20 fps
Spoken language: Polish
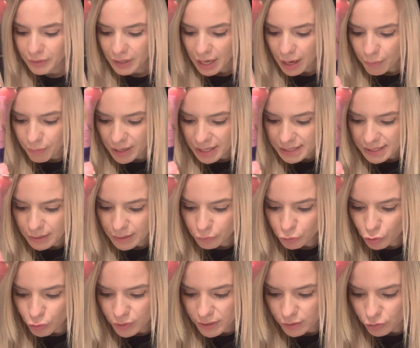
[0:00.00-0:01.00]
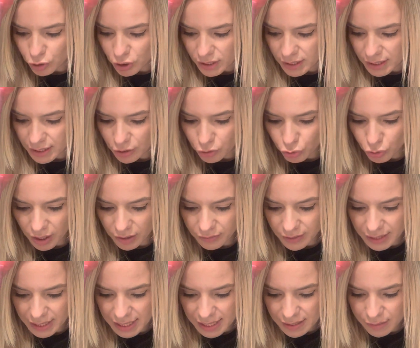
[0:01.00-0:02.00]
Balsam do ust soczysta
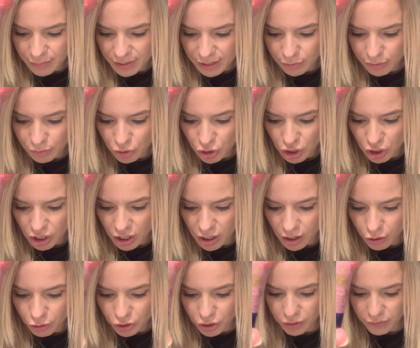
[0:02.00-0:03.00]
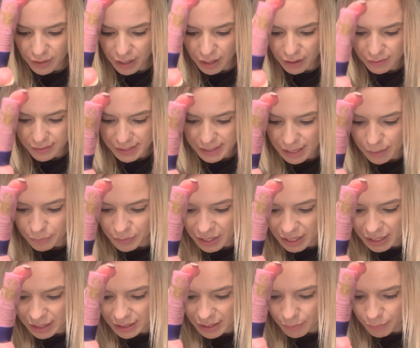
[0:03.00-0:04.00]
żurawina z masłem szyi odżywiająca.
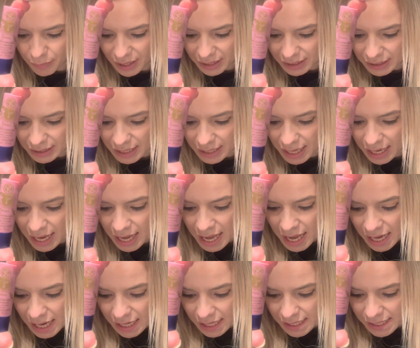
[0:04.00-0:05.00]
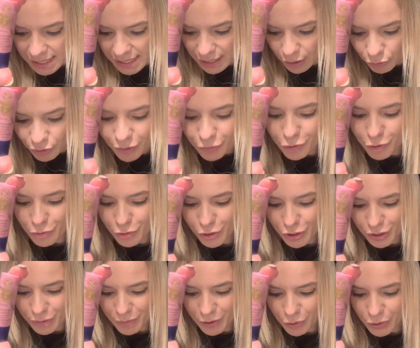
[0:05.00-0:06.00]
Pięknie pachnie, e, całkiem dobrze
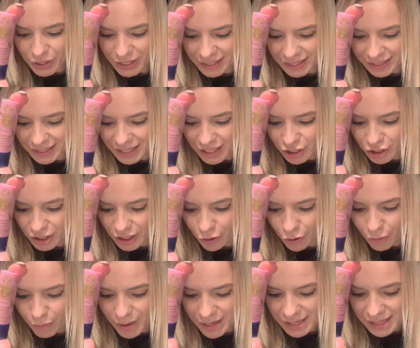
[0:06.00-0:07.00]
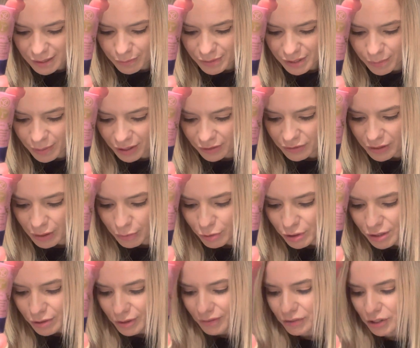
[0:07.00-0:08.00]
smakuje, nadaje się jako baza bezbarna,
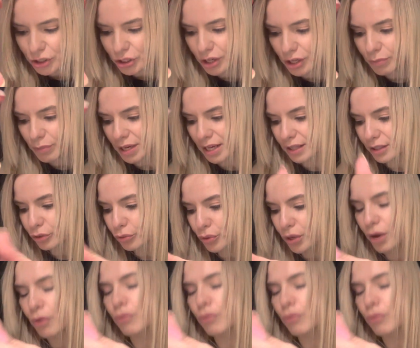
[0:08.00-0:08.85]
mocno nawilża i pielęgnuje